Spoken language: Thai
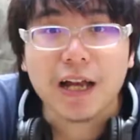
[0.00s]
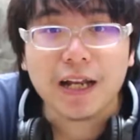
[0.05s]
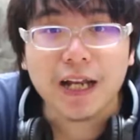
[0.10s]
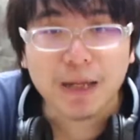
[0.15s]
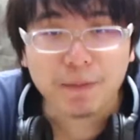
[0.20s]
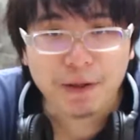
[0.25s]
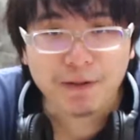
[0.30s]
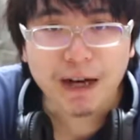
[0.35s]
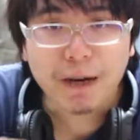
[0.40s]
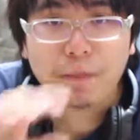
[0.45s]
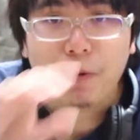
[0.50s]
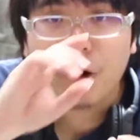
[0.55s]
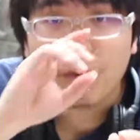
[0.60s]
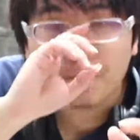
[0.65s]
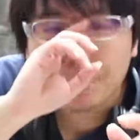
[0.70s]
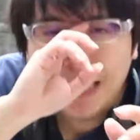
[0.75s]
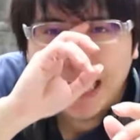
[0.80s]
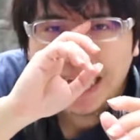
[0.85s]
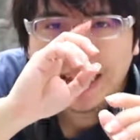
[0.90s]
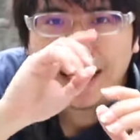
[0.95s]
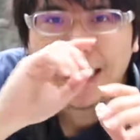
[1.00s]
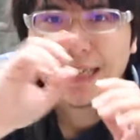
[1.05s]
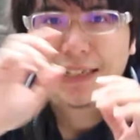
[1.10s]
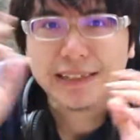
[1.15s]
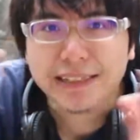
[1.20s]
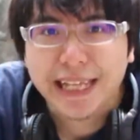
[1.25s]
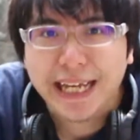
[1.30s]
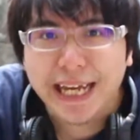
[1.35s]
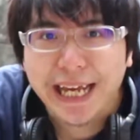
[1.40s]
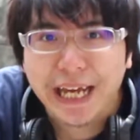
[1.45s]
แล้วไม่ว่าผมจะเล่น
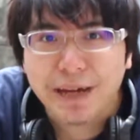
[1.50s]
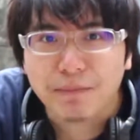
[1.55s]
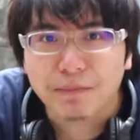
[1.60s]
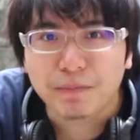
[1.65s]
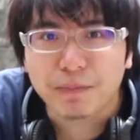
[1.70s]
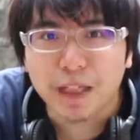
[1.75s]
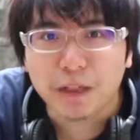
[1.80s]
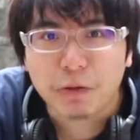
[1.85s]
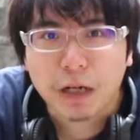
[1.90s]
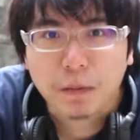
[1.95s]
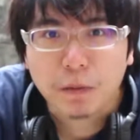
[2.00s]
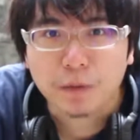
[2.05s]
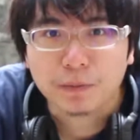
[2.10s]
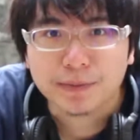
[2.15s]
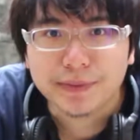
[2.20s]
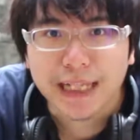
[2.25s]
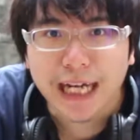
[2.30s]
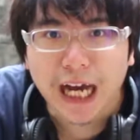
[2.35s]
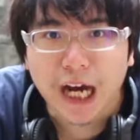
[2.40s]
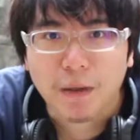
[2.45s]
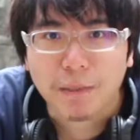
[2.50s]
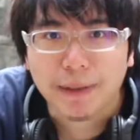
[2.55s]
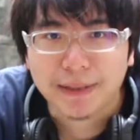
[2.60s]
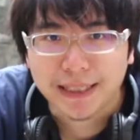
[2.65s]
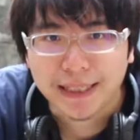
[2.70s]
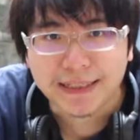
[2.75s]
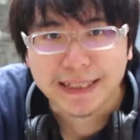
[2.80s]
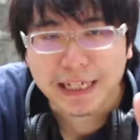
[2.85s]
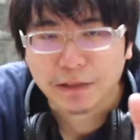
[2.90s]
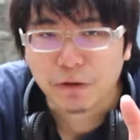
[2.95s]
เกม หรือว่าผมจะเอามา
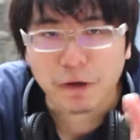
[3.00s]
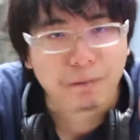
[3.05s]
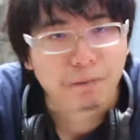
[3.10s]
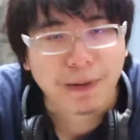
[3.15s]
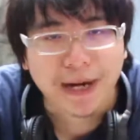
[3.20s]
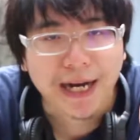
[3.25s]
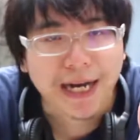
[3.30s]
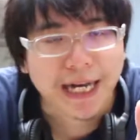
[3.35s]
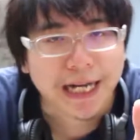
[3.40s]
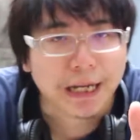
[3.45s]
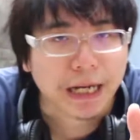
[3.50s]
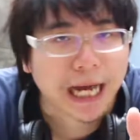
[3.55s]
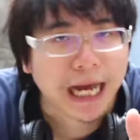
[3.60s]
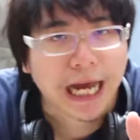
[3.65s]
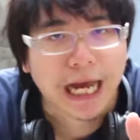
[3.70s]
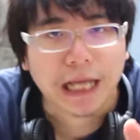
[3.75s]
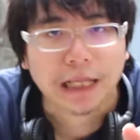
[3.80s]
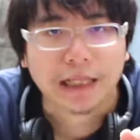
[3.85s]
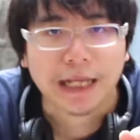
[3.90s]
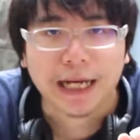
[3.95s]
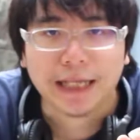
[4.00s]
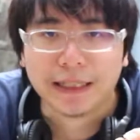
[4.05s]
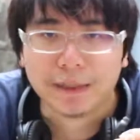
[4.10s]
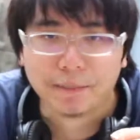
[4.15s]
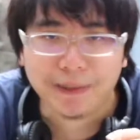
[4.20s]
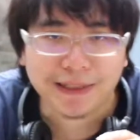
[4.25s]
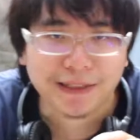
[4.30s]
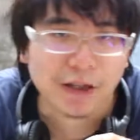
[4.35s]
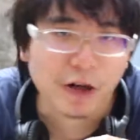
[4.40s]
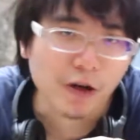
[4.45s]
ใช้งานทั่วไปอ่านอาจจะ
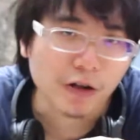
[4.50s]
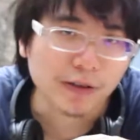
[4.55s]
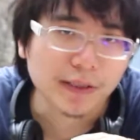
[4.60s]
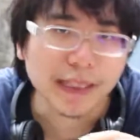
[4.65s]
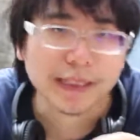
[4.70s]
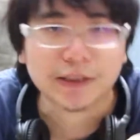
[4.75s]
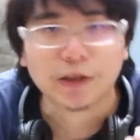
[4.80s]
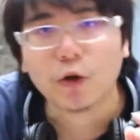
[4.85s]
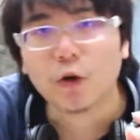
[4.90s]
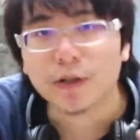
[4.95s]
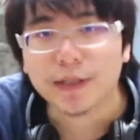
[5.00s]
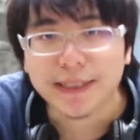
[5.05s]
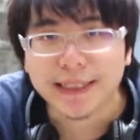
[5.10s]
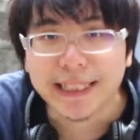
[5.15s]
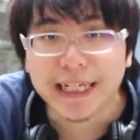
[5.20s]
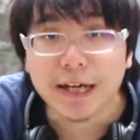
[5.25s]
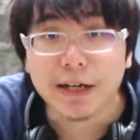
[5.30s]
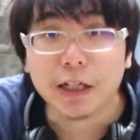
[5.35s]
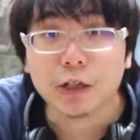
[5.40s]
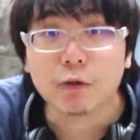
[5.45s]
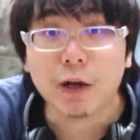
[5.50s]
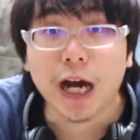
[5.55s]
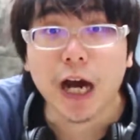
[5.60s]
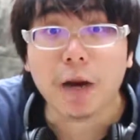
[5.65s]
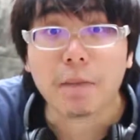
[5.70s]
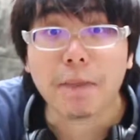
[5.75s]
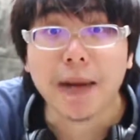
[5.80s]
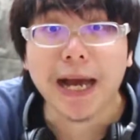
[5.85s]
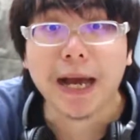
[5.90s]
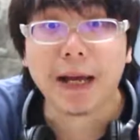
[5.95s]
เป็นช่องเน็ตโซเชียลหรือว่า
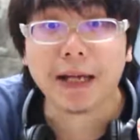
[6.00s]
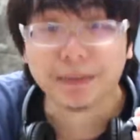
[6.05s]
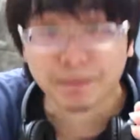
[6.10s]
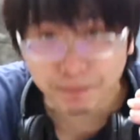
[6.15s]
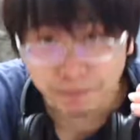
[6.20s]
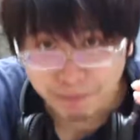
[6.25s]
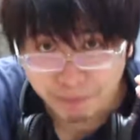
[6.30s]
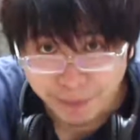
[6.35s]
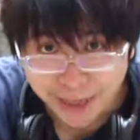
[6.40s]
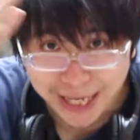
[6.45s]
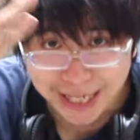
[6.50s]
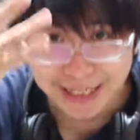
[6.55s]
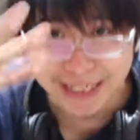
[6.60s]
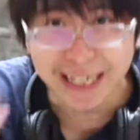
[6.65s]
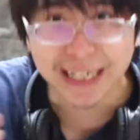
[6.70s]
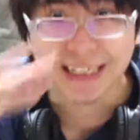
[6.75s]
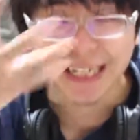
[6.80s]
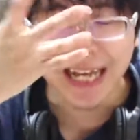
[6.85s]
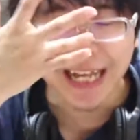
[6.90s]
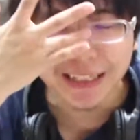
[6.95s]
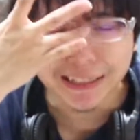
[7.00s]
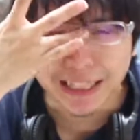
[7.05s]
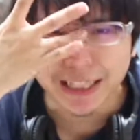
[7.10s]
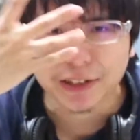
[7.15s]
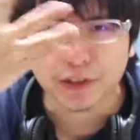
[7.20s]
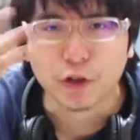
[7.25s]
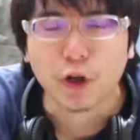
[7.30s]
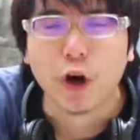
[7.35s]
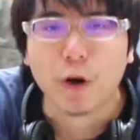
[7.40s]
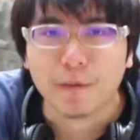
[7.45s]
เอามาแม้กระทั่งตั
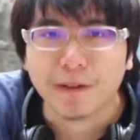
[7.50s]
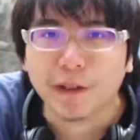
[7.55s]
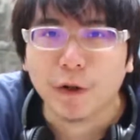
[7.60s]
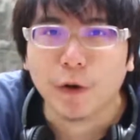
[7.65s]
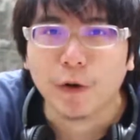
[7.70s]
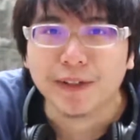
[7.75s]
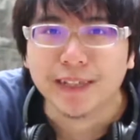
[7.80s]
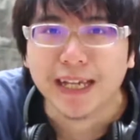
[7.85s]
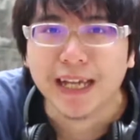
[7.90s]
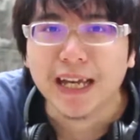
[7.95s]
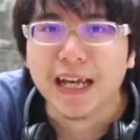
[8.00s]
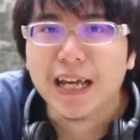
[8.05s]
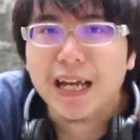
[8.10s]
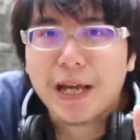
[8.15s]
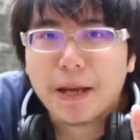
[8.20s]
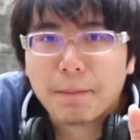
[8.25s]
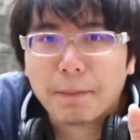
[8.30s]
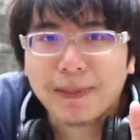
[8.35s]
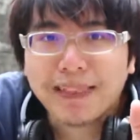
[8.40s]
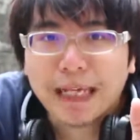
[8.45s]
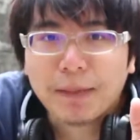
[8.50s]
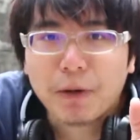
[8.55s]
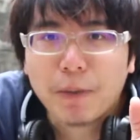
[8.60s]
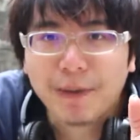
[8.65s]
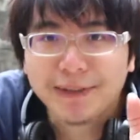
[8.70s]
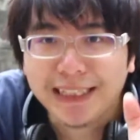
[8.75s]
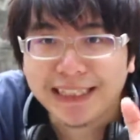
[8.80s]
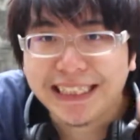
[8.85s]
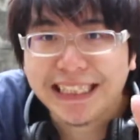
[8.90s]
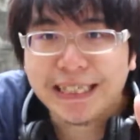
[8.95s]
ดต่อวิดีโอเนี่ย มันทำออก
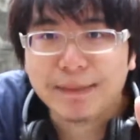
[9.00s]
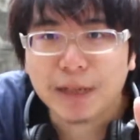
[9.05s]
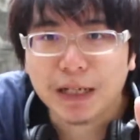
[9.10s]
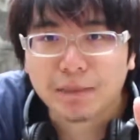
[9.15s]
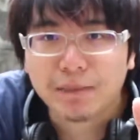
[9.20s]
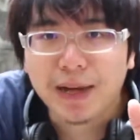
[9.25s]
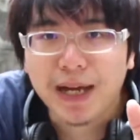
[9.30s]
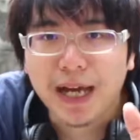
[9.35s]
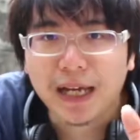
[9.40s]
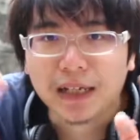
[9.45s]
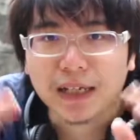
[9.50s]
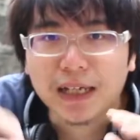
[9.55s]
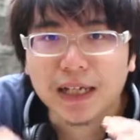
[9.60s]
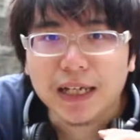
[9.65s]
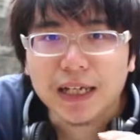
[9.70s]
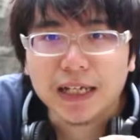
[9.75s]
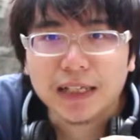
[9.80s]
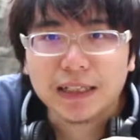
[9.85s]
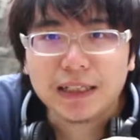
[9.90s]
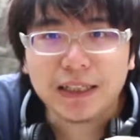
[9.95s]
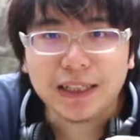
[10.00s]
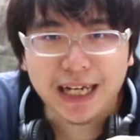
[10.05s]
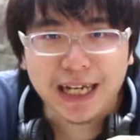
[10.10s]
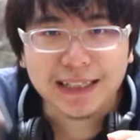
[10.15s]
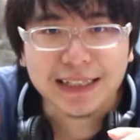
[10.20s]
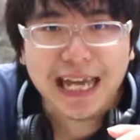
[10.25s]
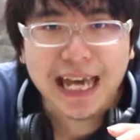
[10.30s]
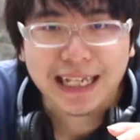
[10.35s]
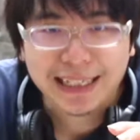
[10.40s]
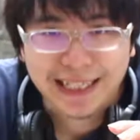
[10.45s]
มาได้ดีมากๆ คือข
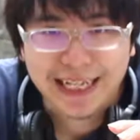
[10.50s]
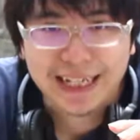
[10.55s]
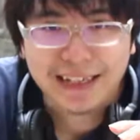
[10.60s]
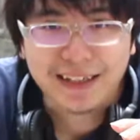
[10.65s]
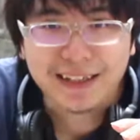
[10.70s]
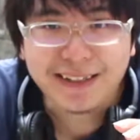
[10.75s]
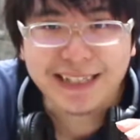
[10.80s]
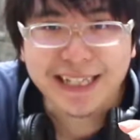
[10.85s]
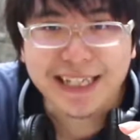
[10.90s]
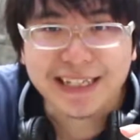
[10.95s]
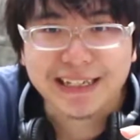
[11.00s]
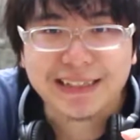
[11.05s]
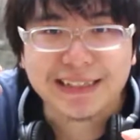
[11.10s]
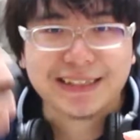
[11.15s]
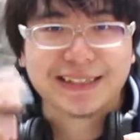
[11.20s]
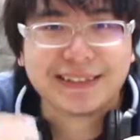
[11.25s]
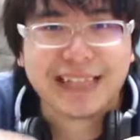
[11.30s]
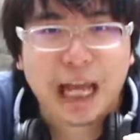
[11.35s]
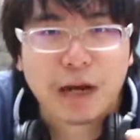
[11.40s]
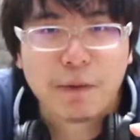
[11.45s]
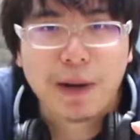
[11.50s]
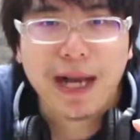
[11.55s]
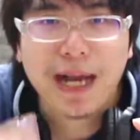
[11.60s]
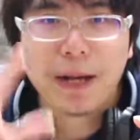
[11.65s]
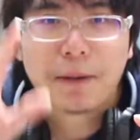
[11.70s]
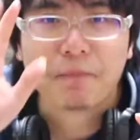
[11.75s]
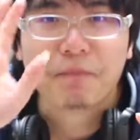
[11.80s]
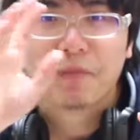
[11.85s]
นาดเล็กก็จริง แต่ว่า